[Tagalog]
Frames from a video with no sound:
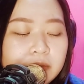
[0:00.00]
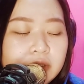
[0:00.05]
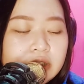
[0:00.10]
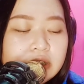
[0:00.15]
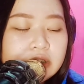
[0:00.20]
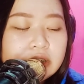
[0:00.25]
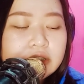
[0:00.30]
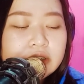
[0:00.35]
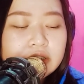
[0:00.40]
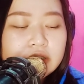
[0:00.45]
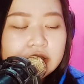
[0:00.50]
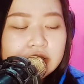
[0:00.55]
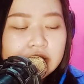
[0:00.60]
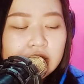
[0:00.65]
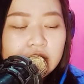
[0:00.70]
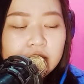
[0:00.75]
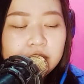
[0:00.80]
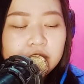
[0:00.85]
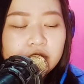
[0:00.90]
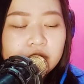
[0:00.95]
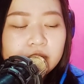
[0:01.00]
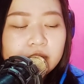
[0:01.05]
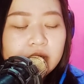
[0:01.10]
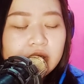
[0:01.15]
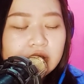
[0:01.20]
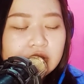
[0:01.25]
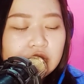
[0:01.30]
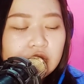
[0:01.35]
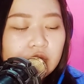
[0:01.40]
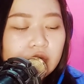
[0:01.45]
nandiyan sa description
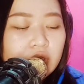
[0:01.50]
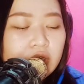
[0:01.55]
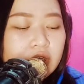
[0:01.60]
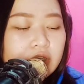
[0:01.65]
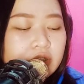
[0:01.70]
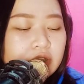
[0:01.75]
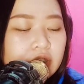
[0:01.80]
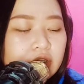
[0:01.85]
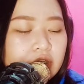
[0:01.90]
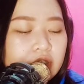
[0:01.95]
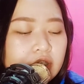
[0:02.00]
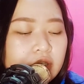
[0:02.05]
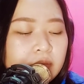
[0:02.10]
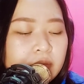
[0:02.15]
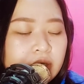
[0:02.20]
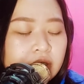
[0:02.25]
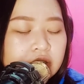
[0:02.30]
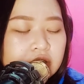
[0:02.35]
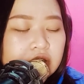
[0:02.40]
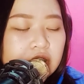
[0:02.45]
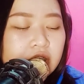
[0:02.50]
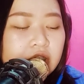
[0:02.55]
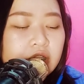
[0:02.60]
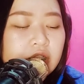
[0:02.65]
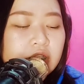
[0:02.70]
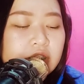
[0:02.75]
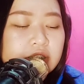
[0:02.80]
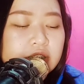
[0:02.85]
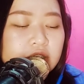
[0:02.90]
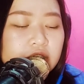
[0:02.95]
box yung ating ibang
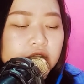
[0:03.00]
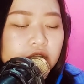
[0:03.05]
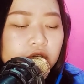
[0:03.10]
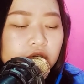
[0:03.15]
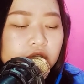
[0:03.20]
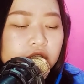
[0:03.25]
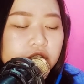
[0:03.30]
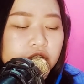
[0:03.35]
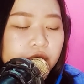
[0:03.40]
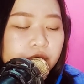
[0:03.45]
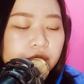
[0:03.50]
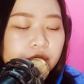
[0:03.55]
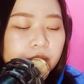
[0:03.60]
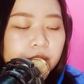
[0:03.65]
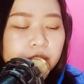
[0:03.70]
channels at also for